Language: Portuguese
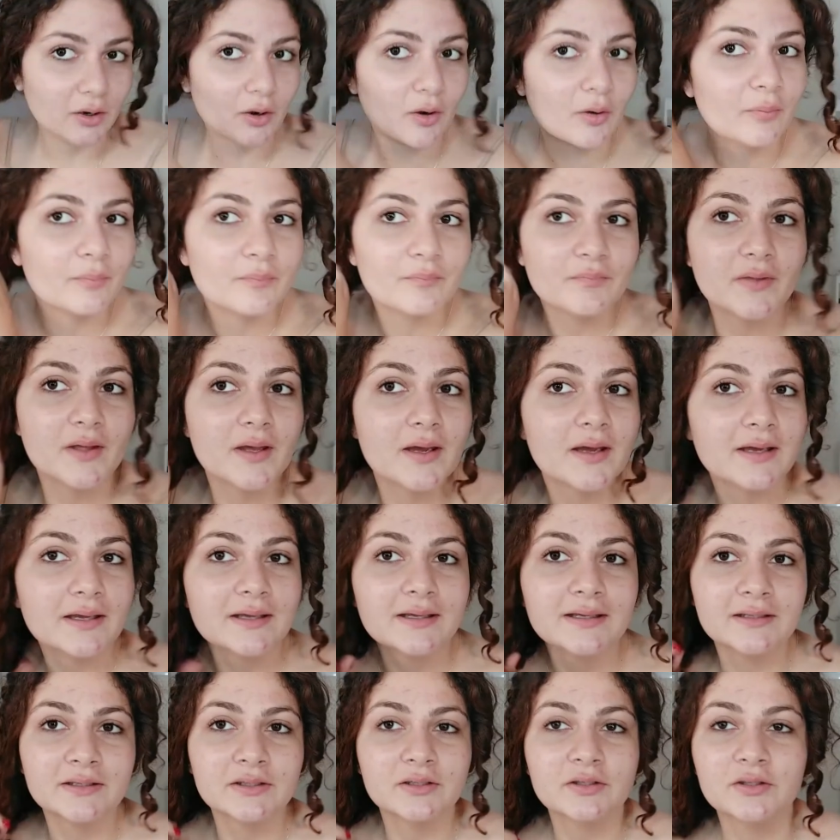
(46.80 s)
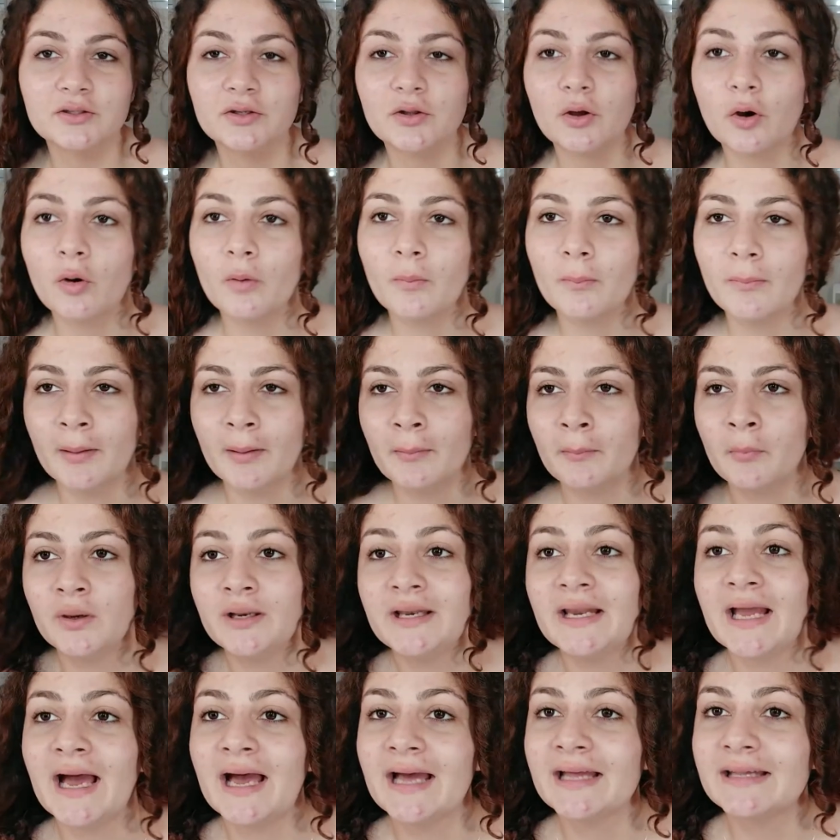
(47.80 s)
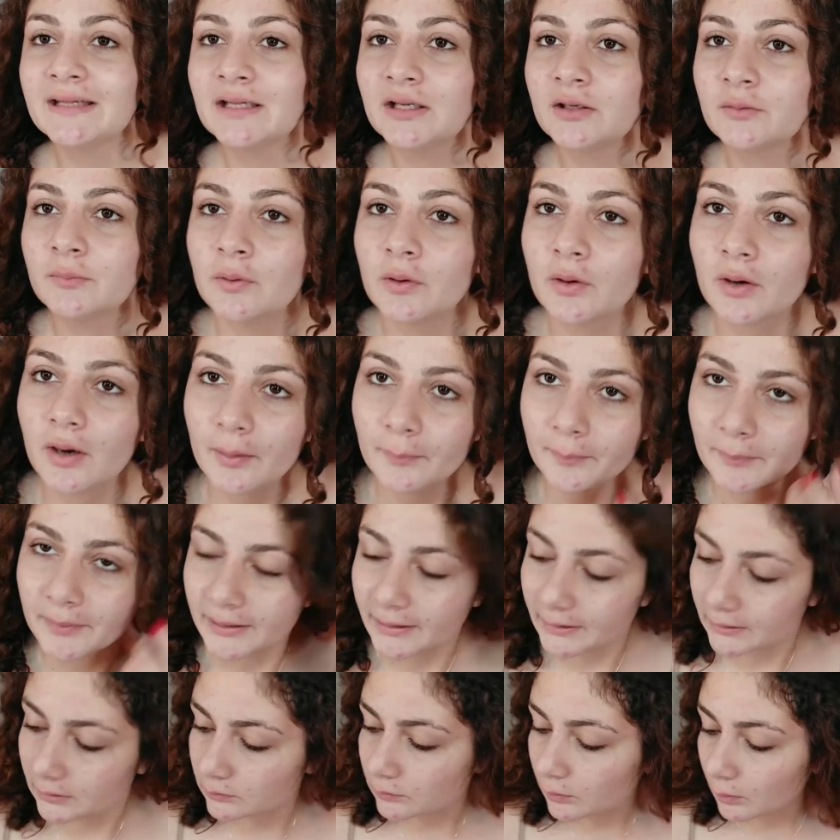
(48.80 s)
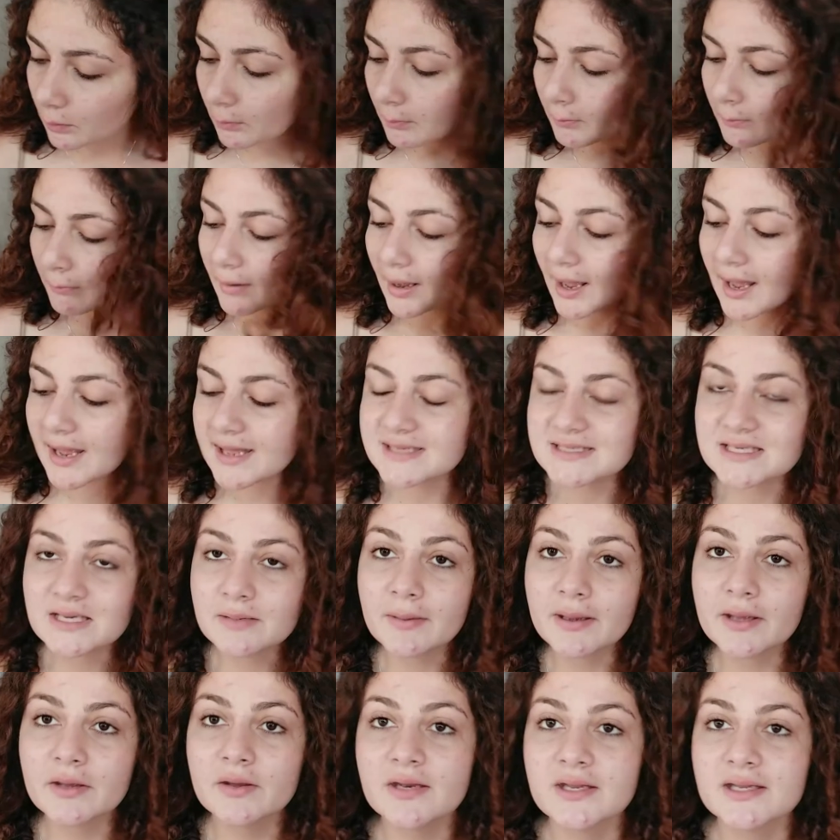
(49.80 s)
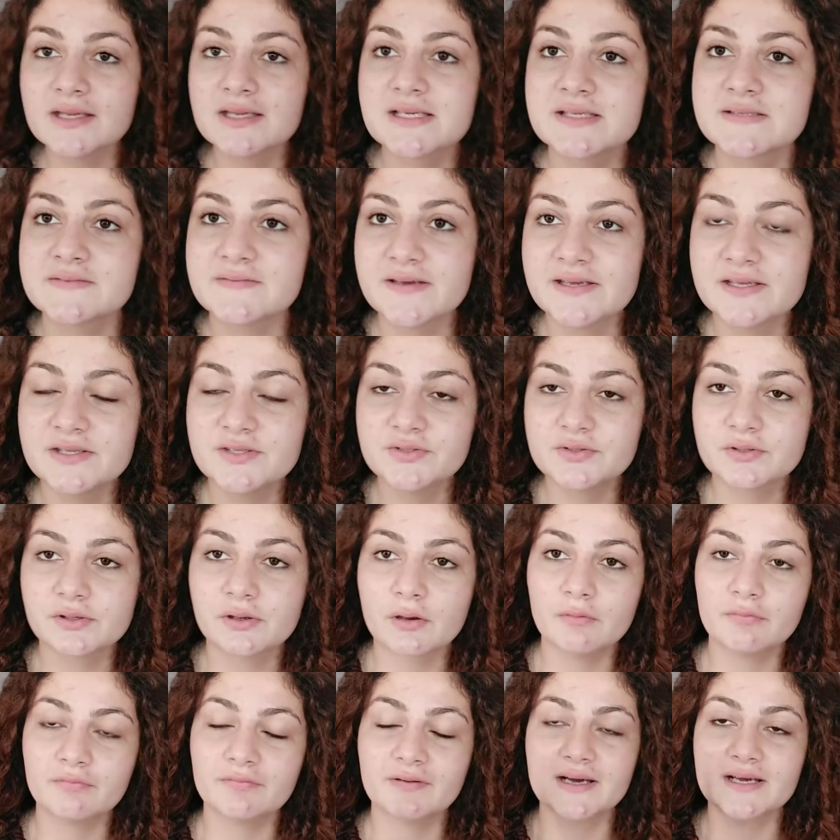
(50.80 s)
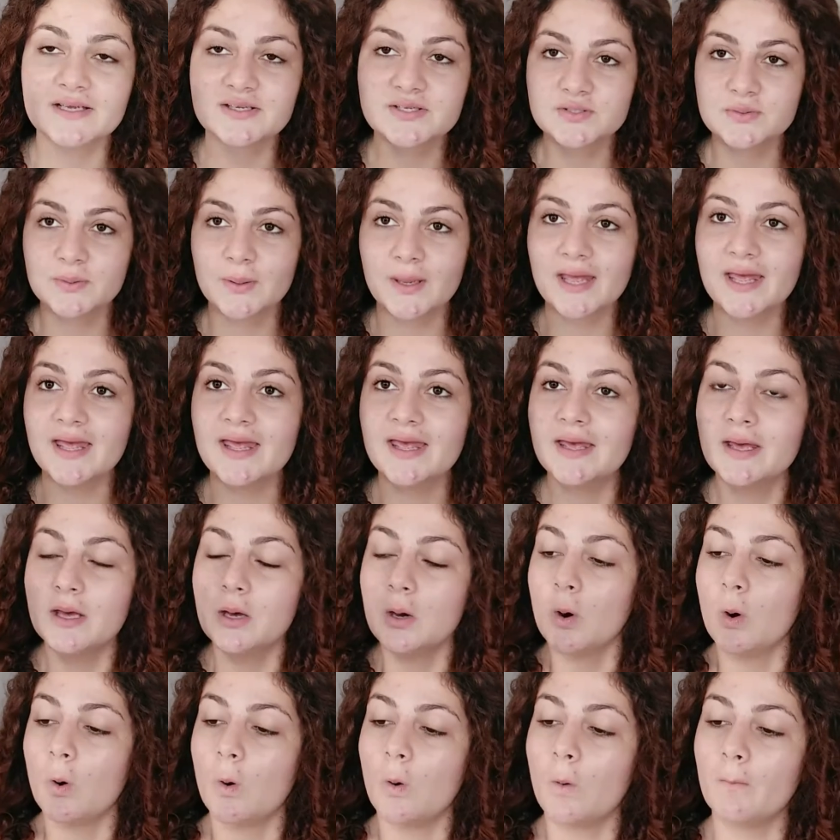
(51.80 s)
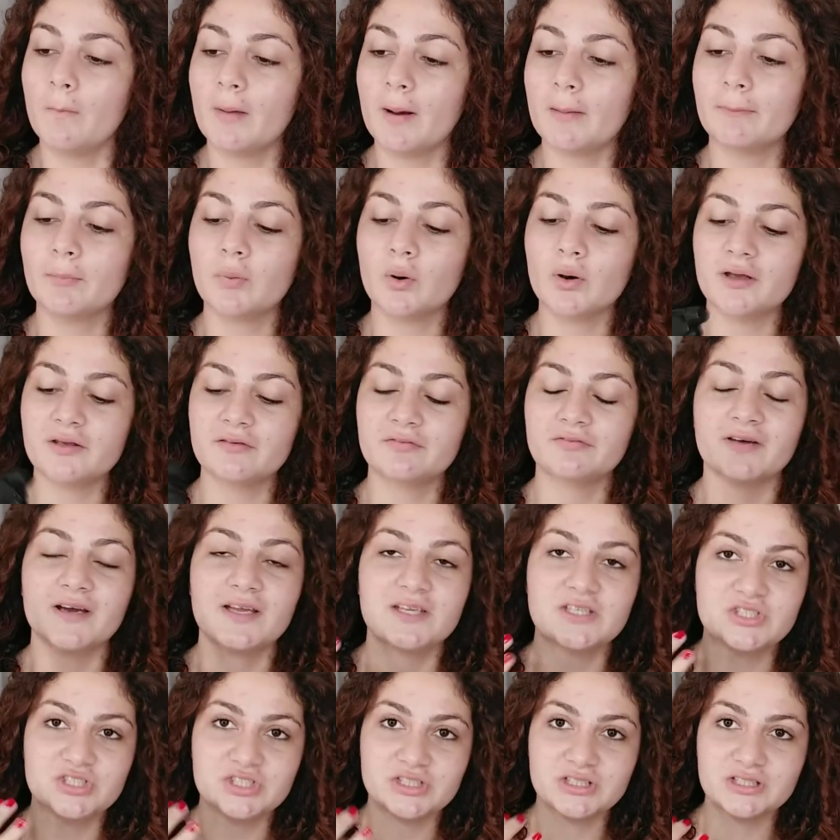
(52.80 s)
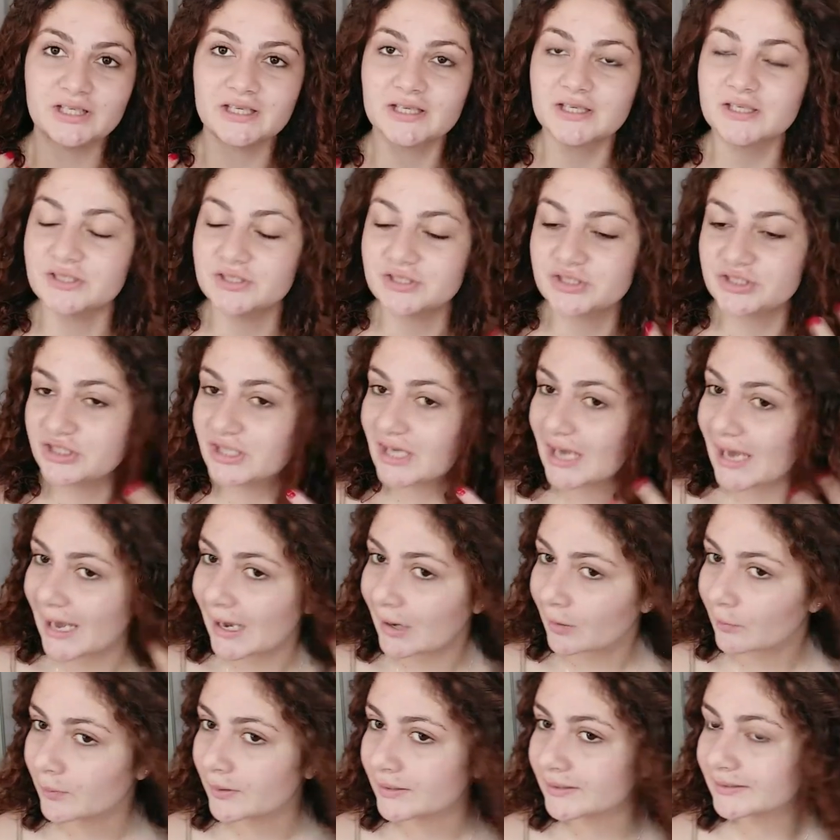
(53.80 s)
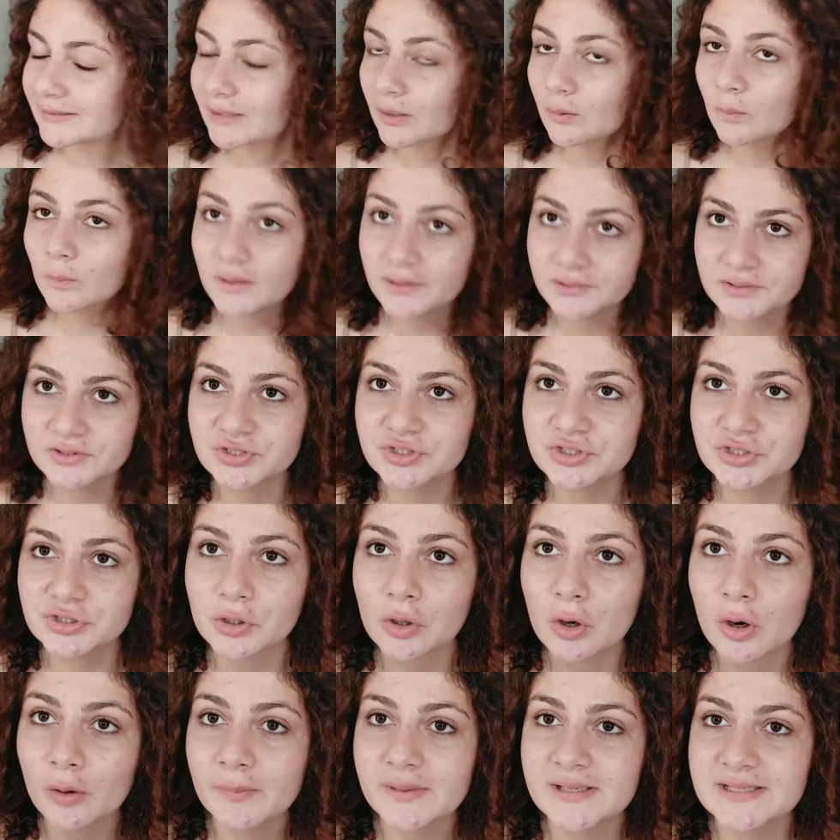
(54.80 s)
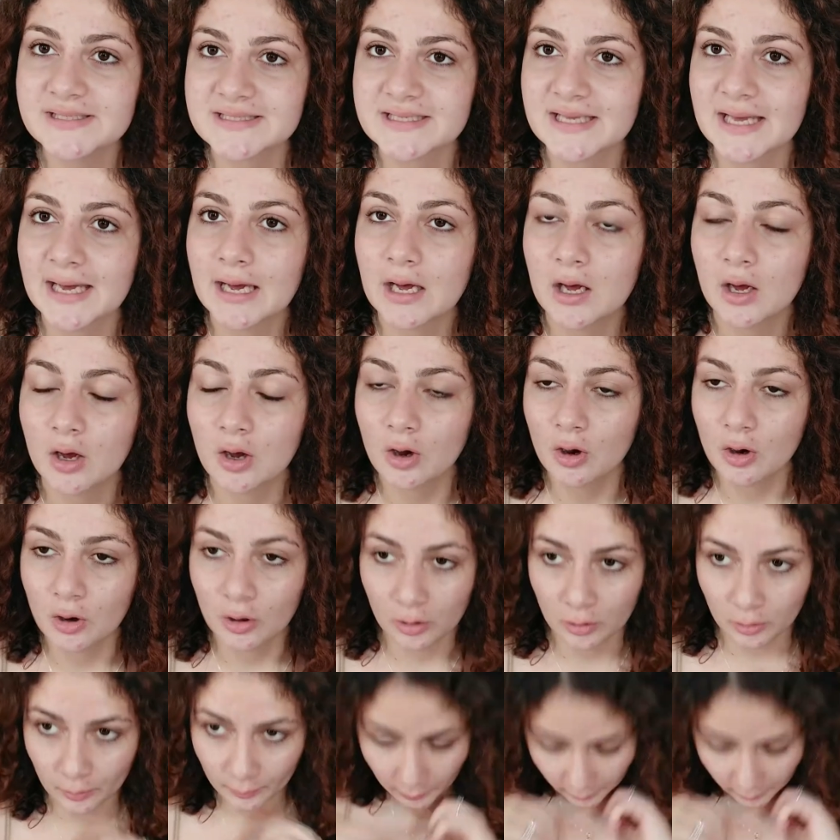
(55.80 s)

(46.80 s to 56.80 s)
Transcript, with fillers: ó. Dou uma molhada no meu cabelo, mas a maioria das vezes o que eu faço é uma borrifadinha de água. Então, antes de começar, ó,